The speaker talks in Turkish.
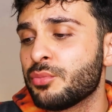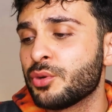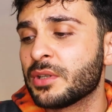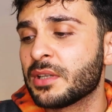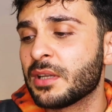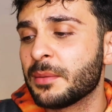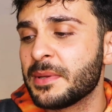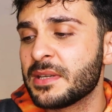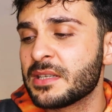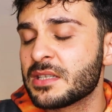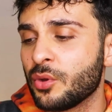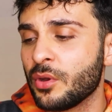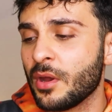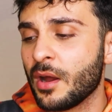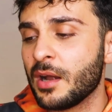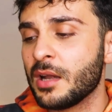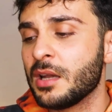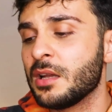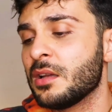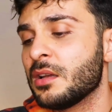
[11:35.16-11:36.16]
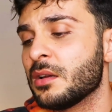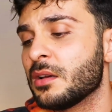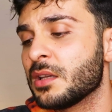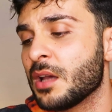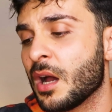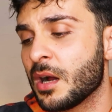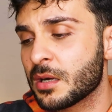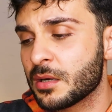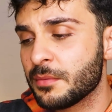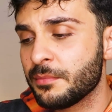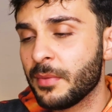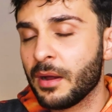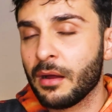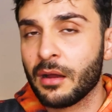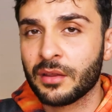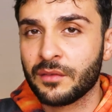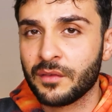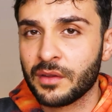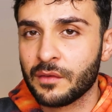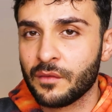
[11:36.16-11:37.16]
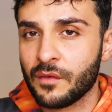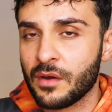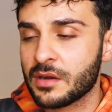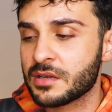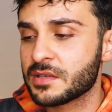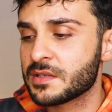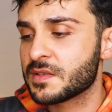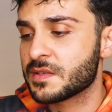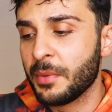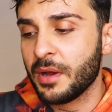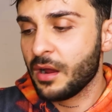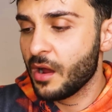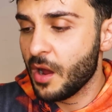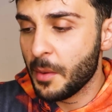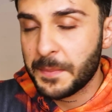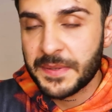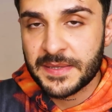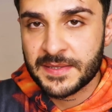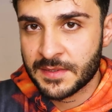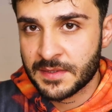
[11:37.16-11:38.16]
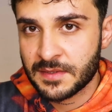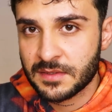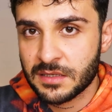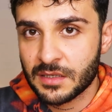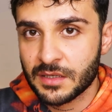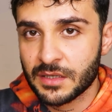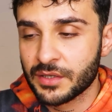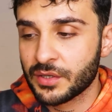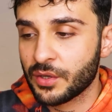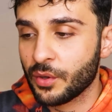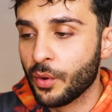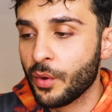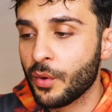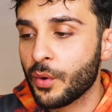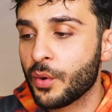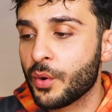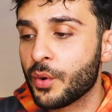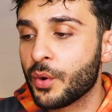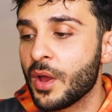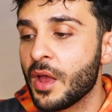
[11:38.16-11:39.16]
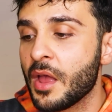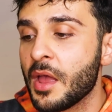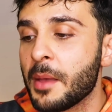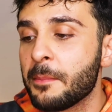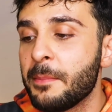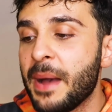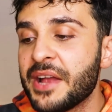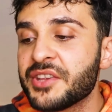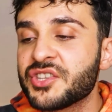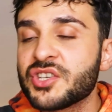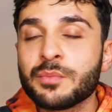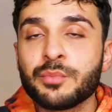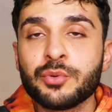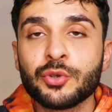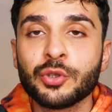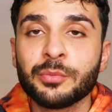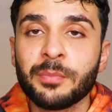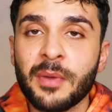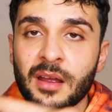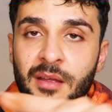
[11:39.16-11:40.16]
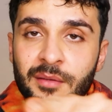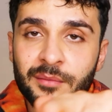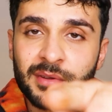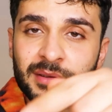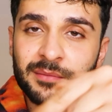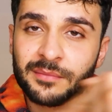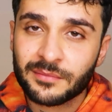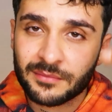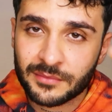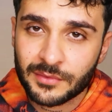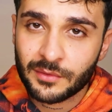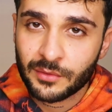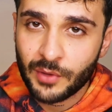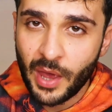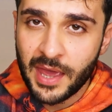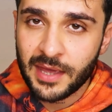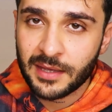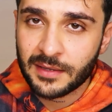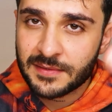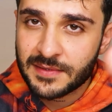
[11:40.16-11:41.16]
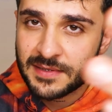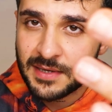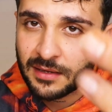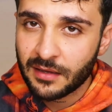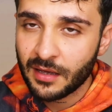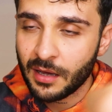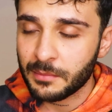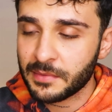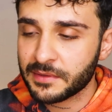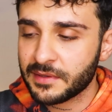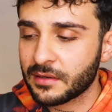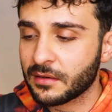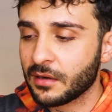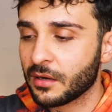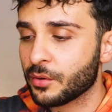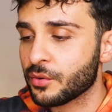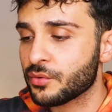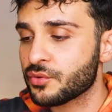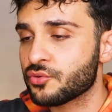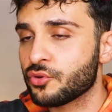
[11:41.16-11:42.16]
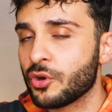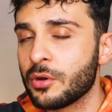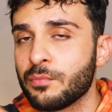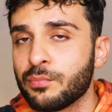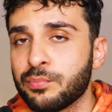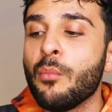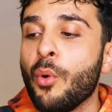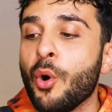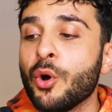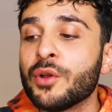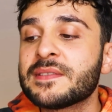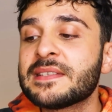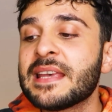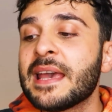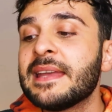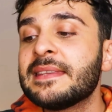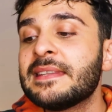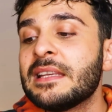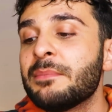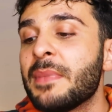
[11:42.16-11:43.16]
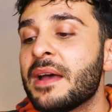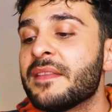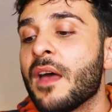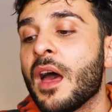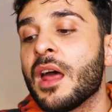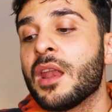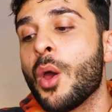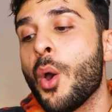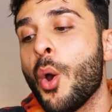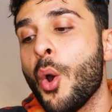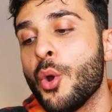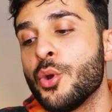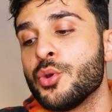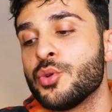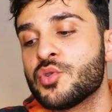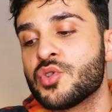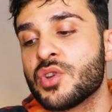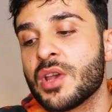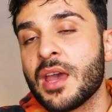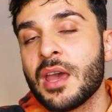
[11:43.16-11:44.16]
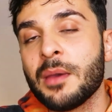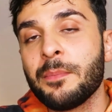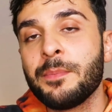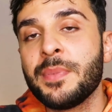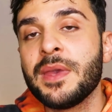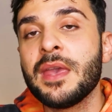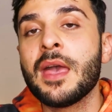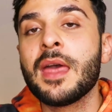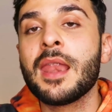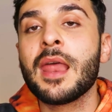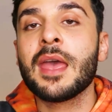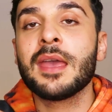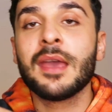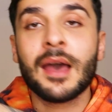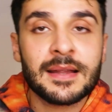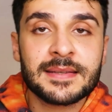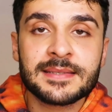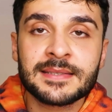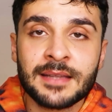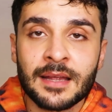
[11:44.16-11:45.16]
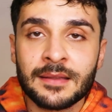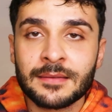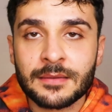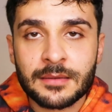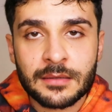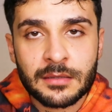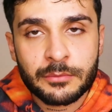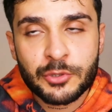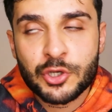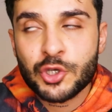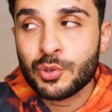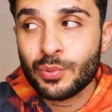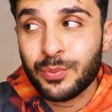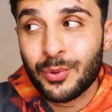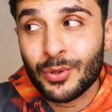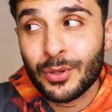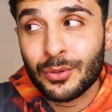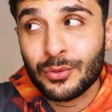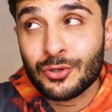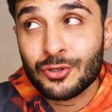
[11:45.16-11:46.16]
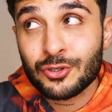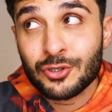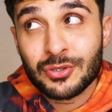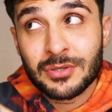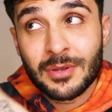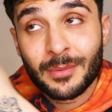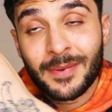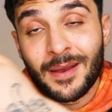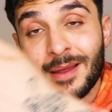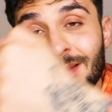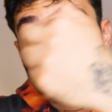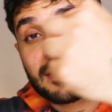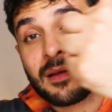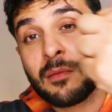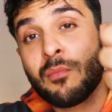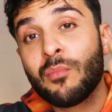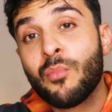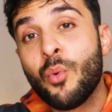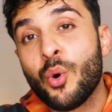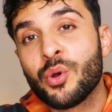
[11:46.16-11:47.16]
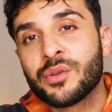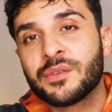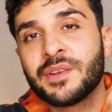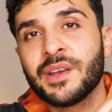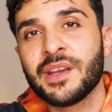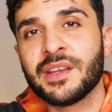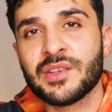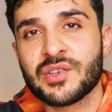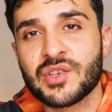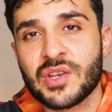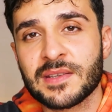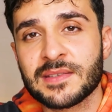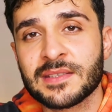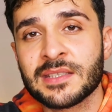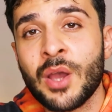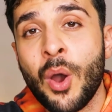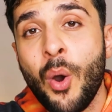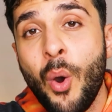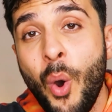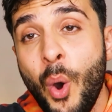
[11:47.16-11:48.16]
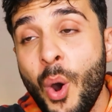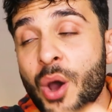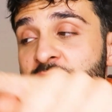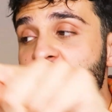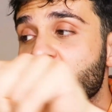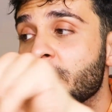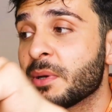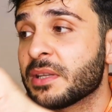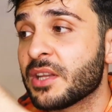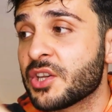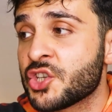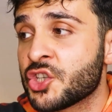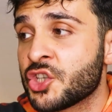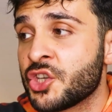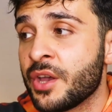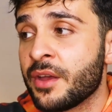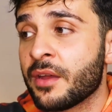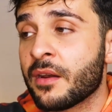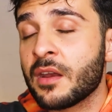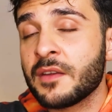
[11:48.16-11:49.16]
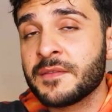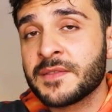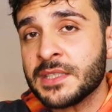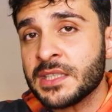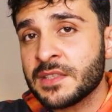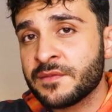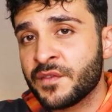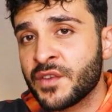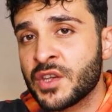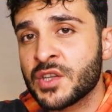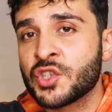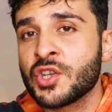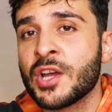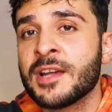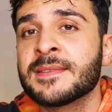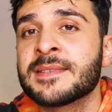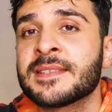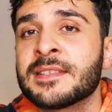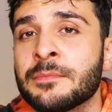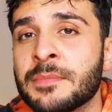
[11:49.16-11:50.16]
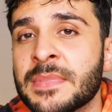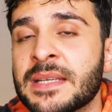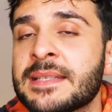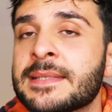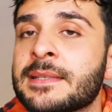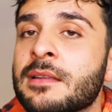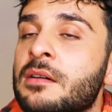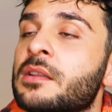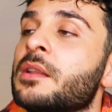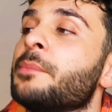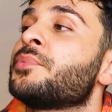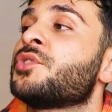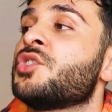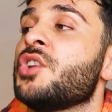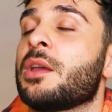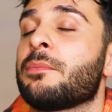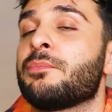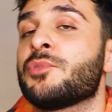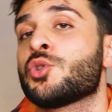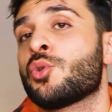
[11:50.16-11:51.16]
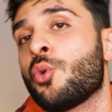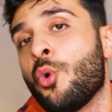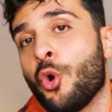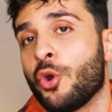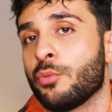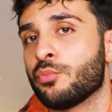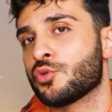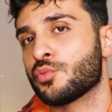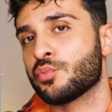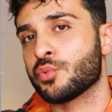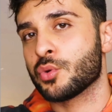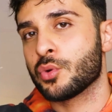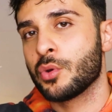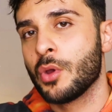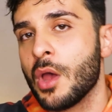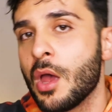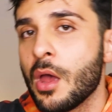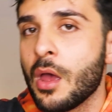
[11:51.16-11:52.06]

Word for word: Burada da bir dönerli yangın merdiveni var. Ama kapısı yok. Bence bunu bak Engin zekamla tekrar konuşuyorum. Monte edilmeden önce bir yere yaslandırılmış burada dursun da birazdan monte edeceğiz diye. O aşamada şerefsiz vicdansın birisi alıp çekmiş koymuş bunu.